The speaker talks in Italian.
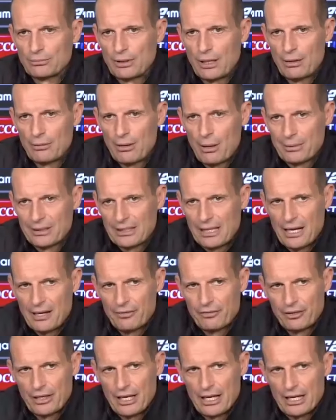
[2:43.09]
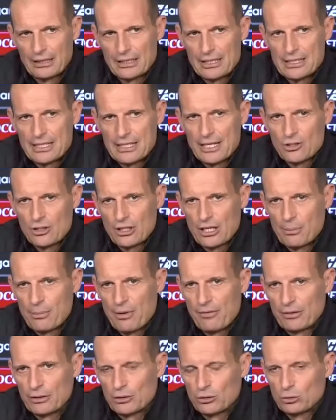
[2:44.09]
è una metafora, nel senso che
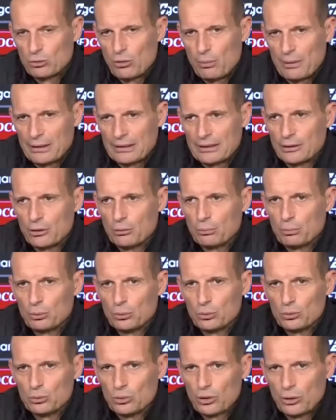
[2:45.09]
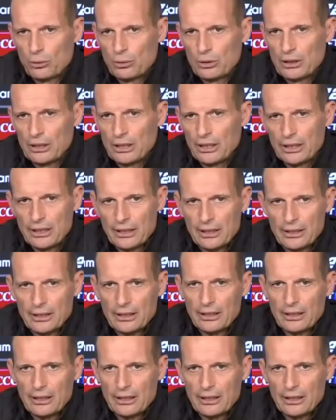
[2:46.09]
abbiamo fatto due partite a un punto e quindi